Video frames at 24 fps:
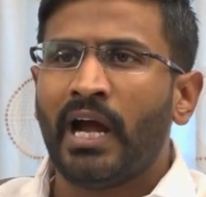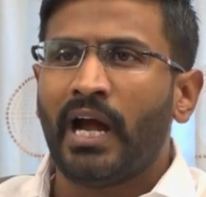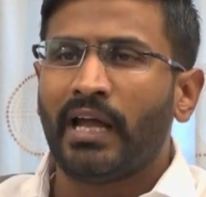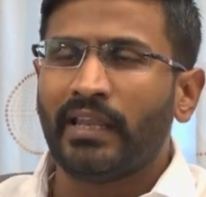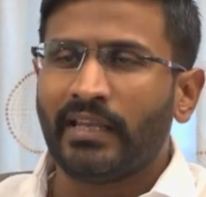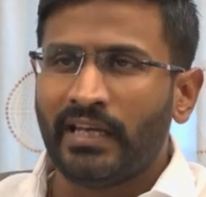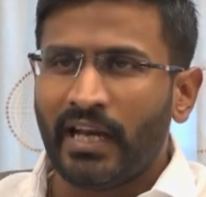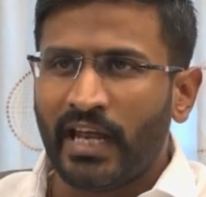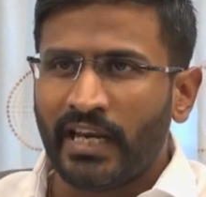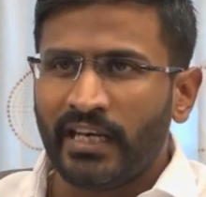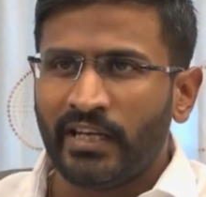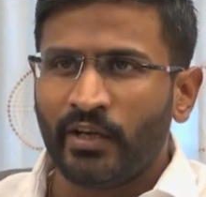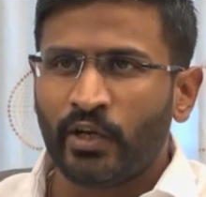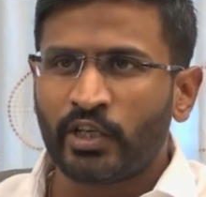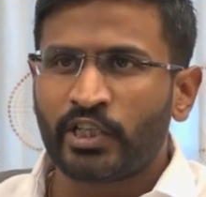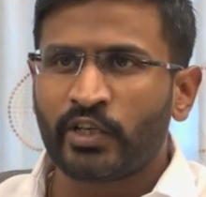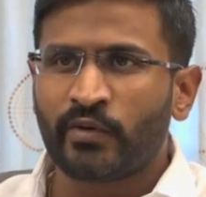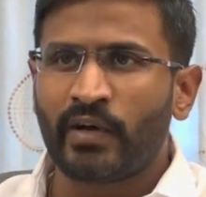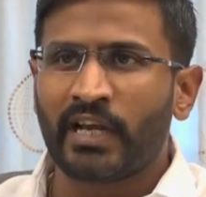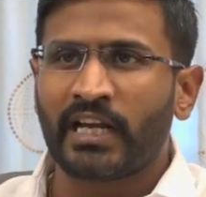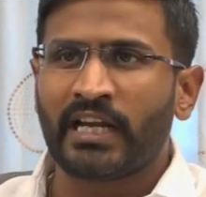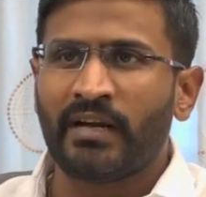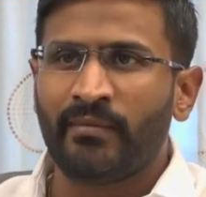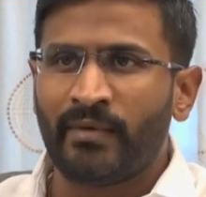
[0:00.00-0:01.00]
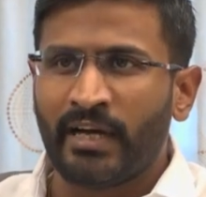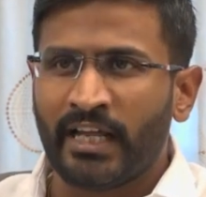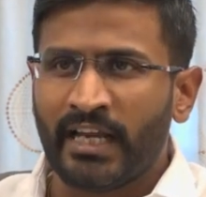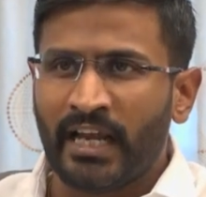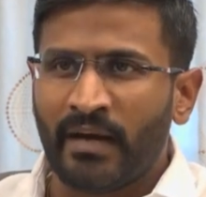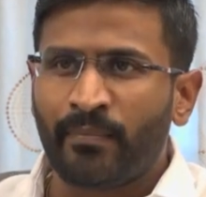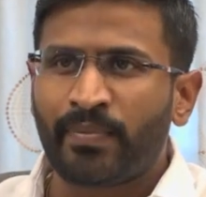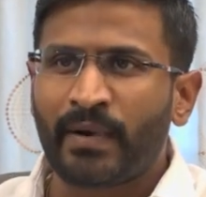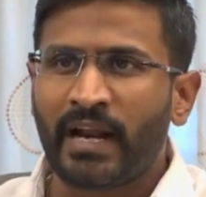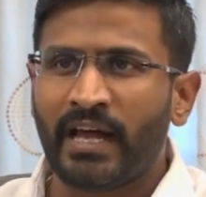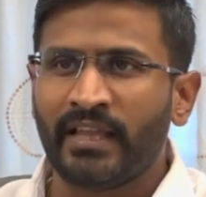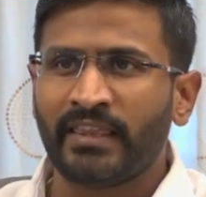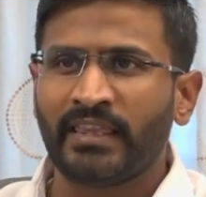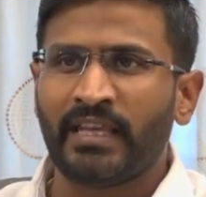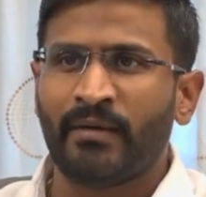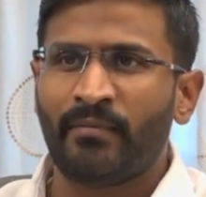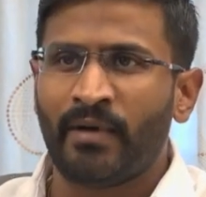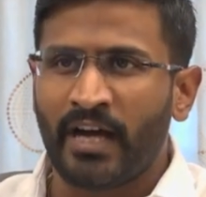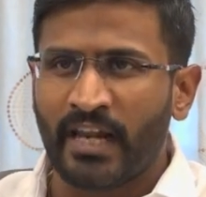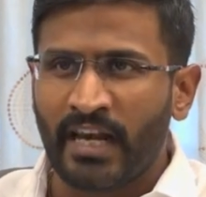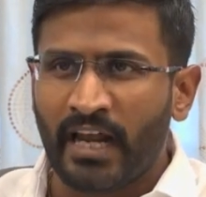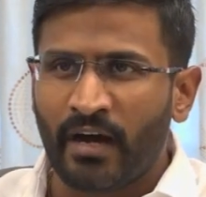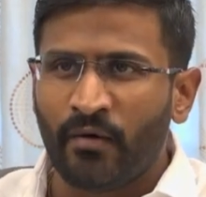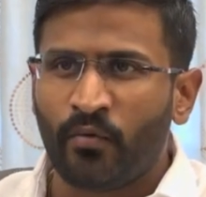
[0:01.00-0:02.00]
అది నా నియోజకవర్గమా నా
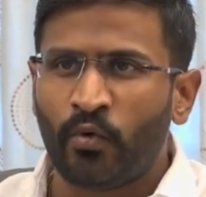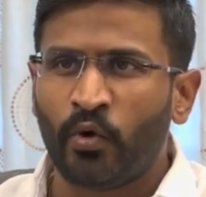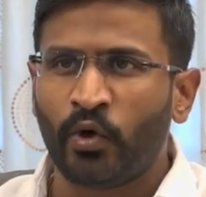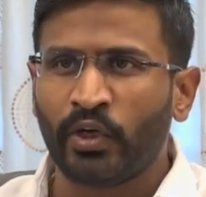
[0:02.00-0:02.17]
ప్రాంతమా నా